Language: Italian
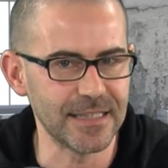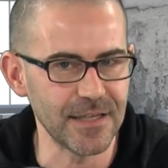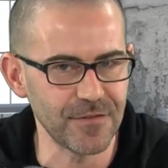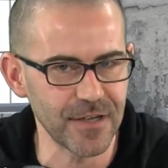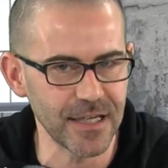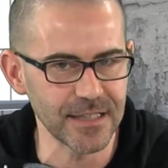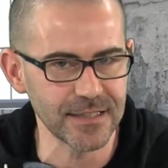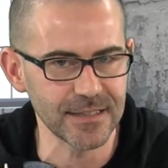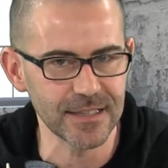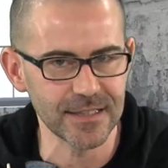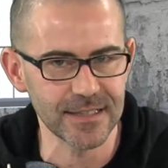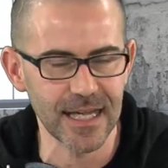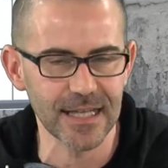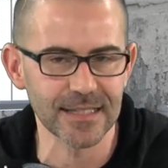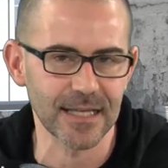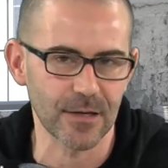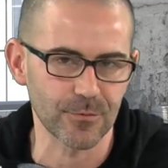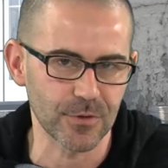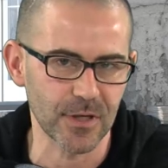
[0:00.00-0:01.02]
di
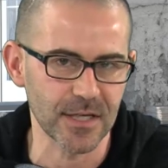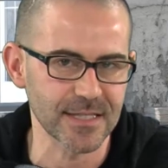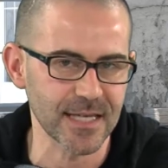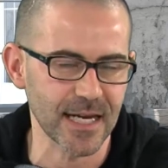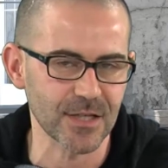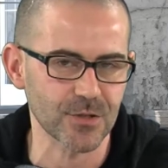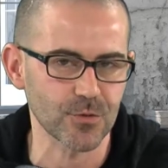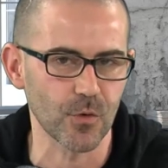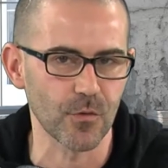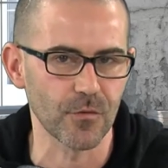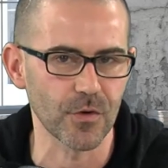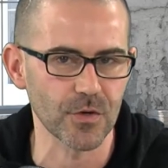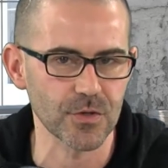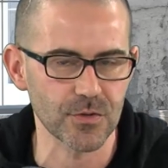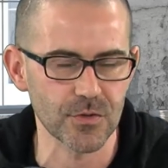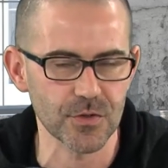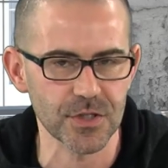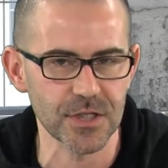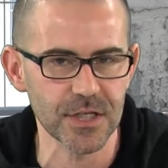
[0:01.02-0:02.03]
vendita da utilizzare sul
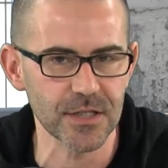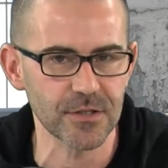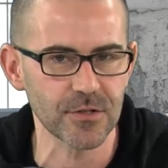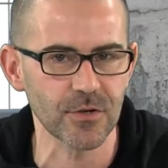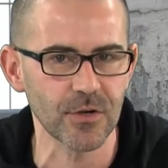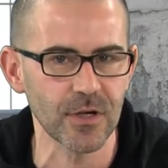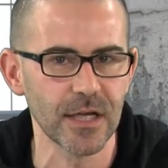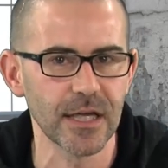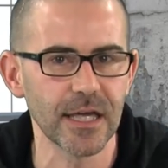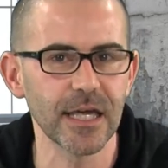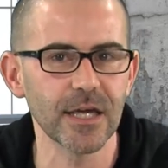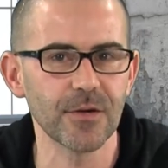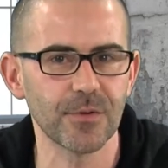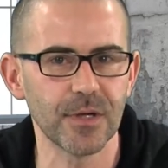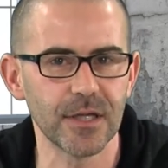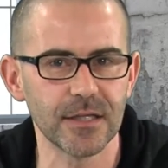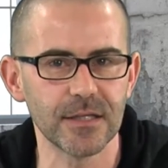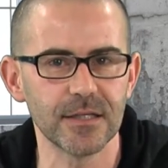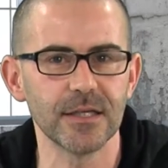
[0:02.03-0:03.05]
vostro sito e
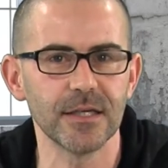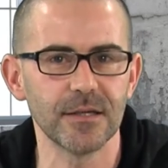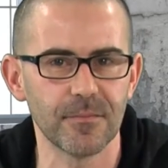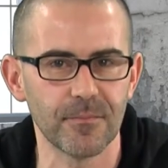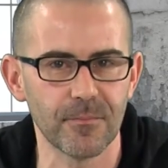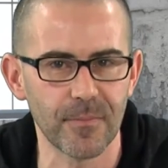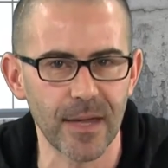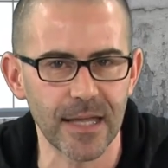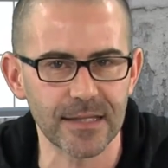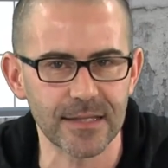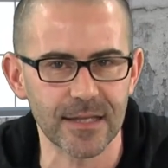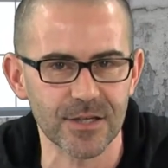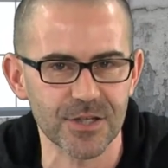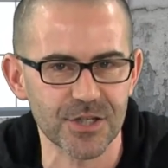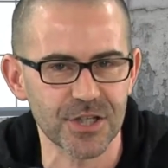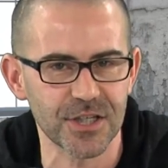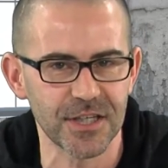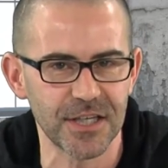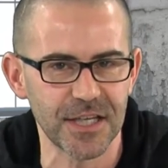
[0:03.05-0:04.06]
quindi
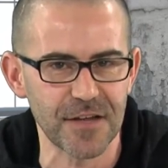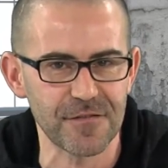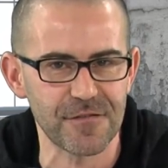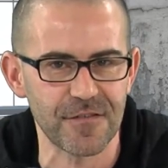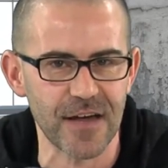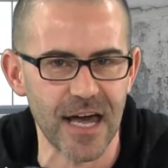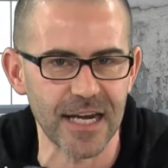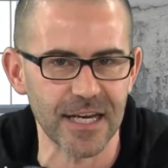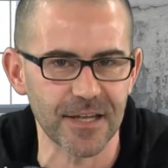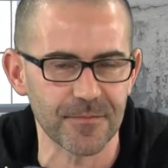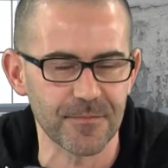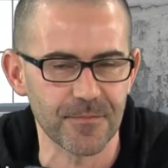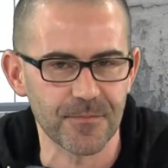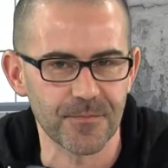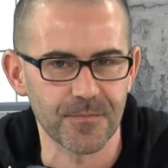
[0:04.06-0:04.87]
metterci in affari.